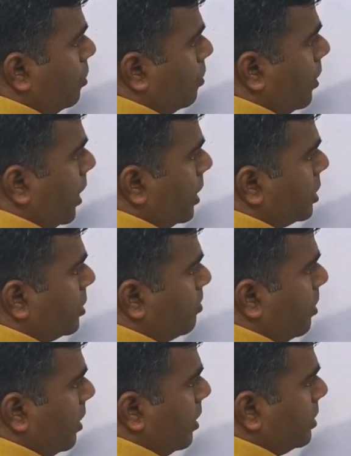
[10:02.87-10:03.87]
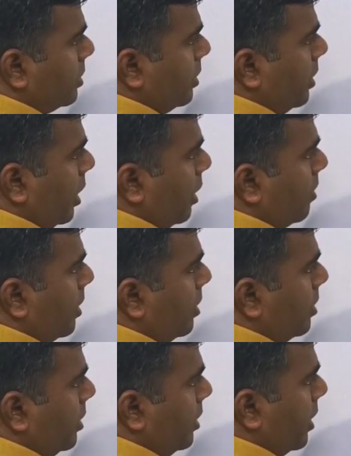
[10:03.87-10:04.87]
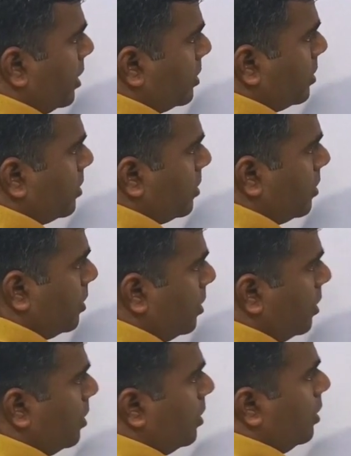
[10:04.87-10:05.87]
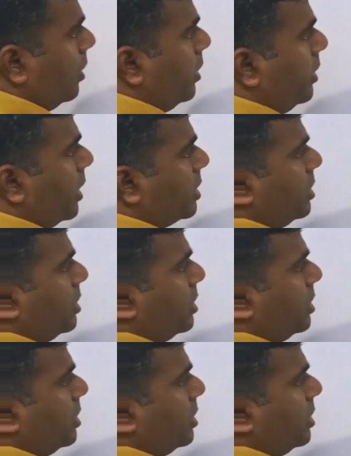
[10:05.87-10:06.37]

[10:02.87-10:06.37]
टू एक्स प्लस इलेवन डी एक्स डी